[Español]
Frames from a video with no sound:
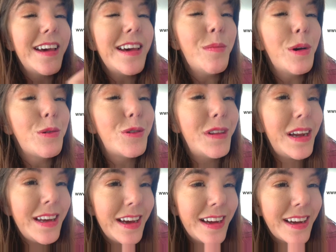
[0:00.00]
Y me
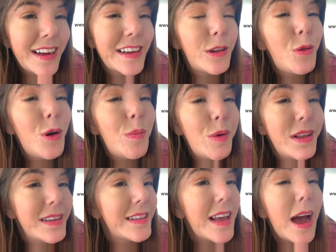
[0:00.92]
gustaría que tú lo
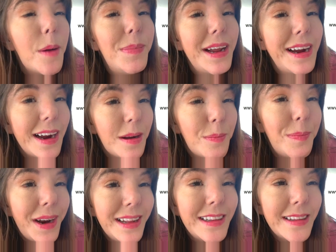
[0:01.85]
puedas aplicar
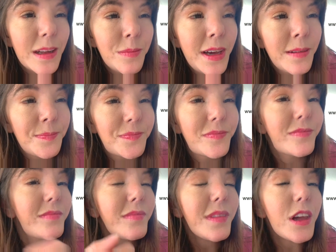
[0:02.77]
para ti también
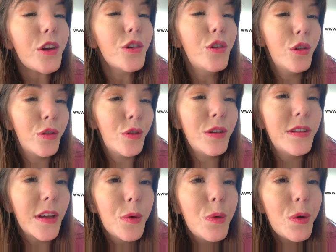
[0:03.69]
yo estoy
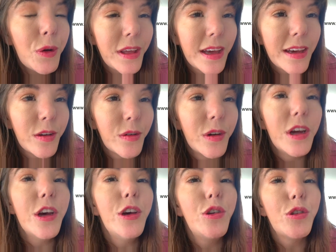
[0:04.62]
seguro de ello,
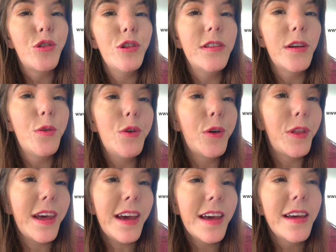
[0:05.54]
yo estoy seguro
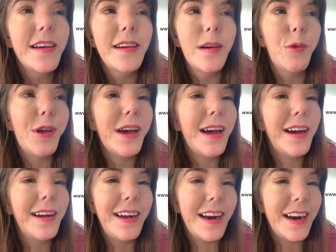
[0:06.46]
de que voy a
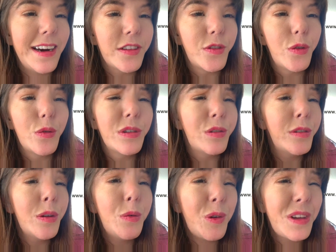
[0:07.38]
ganar esto,
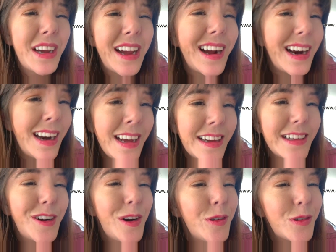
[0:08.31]
estoy seguro de que gané
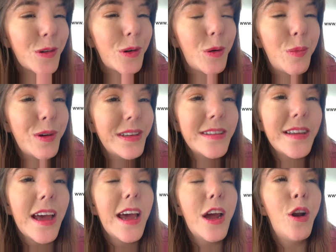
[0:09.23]
incluso, lo
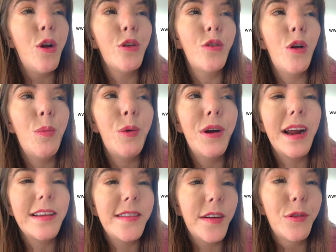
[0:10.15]
puedes no solo poner
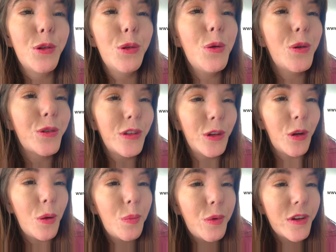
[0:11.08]
hacia futuro, sino
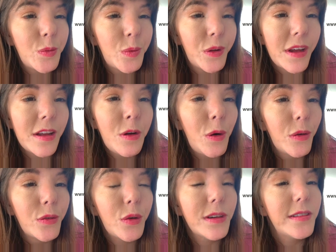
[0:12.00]
lo puedes poner
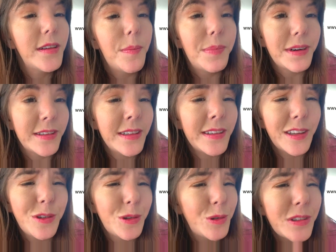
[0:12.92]
incluso hacia
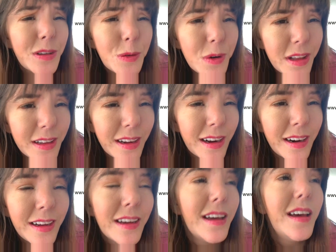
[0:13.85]
presente, yo estoy segura de que
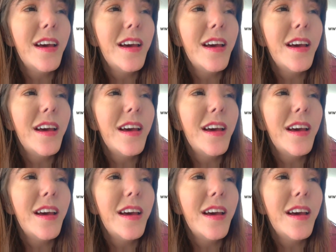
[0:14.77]
gané,